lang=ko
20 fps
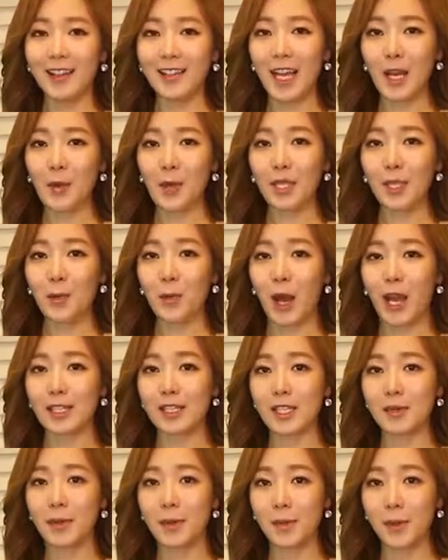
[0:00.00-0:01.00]
사회적
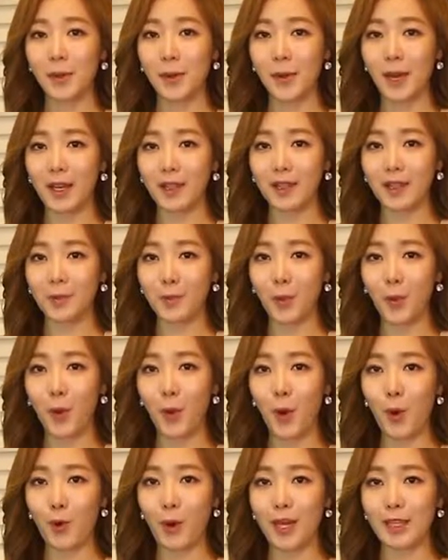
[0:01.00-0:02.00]
관심이 필요한
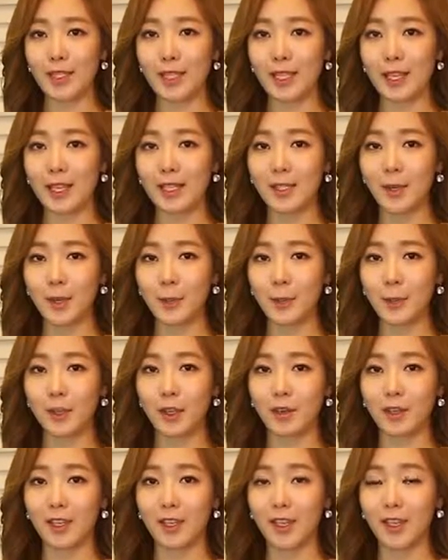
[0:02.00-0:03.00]
보호 관찰
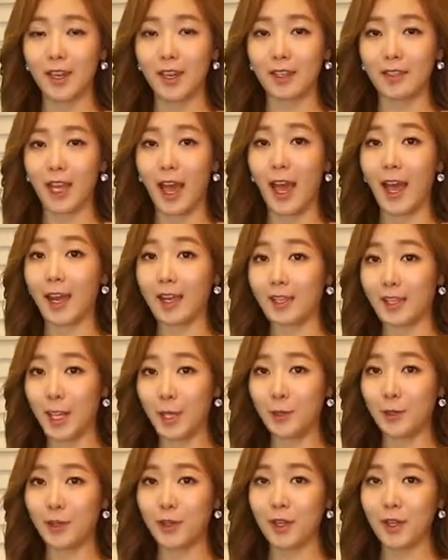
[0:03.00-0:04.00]
청소년이 다양한
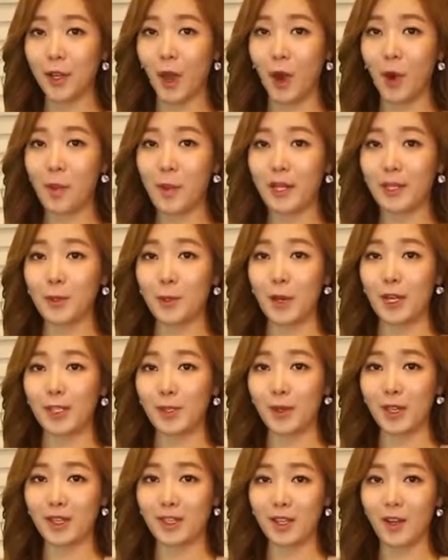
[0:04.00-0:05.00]
예술을 경험하는
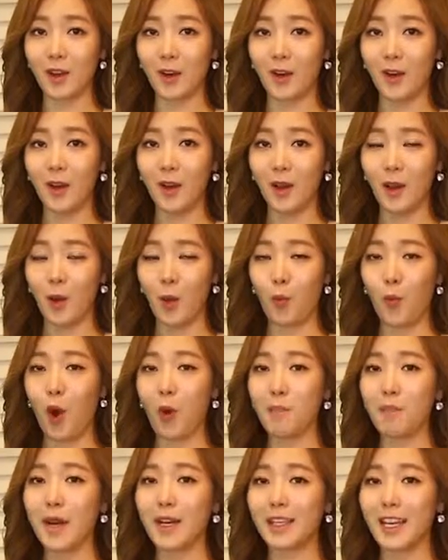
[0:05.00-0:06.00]
과정에서
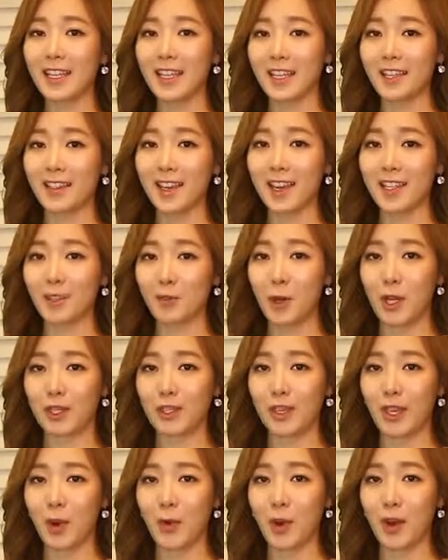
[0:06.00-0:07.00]
원만한
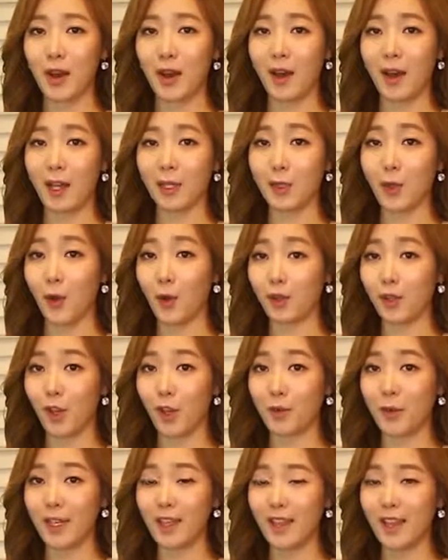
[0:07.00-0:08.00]
인간관계와 음?
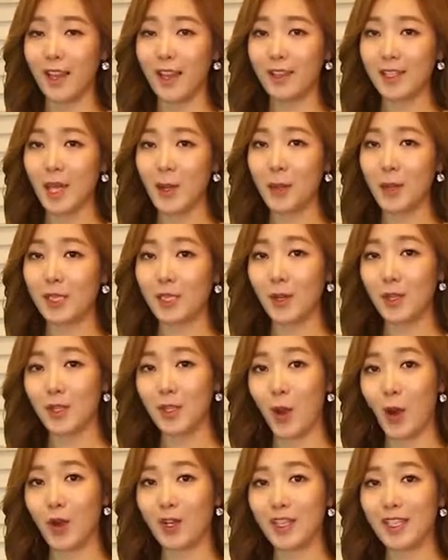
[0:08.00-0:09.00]
정서 및 사회적
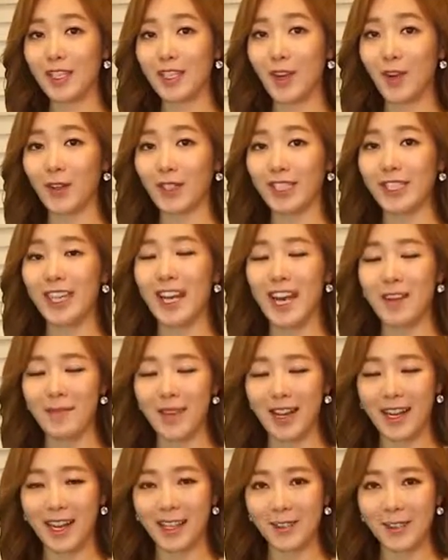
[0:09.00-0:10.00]
적응력을
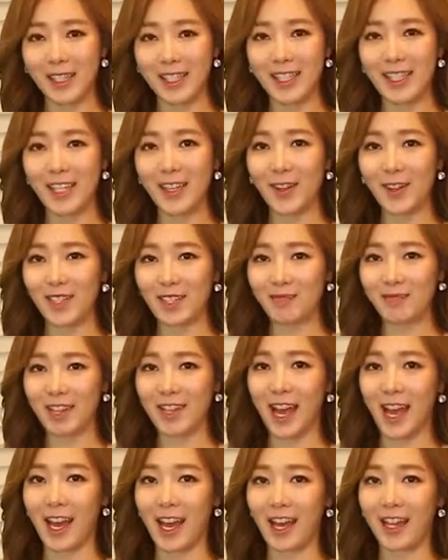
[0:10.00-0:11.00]
함양할 수 있을
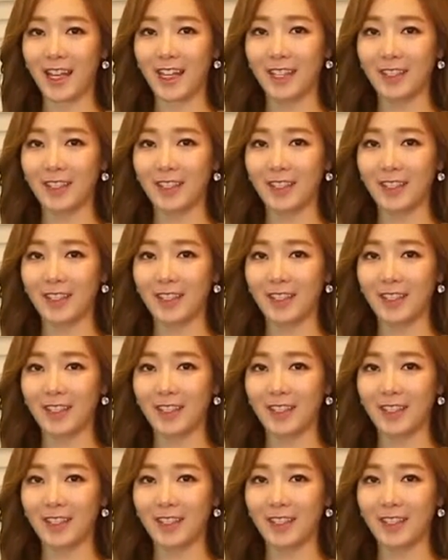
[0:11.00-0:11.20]
것입니다.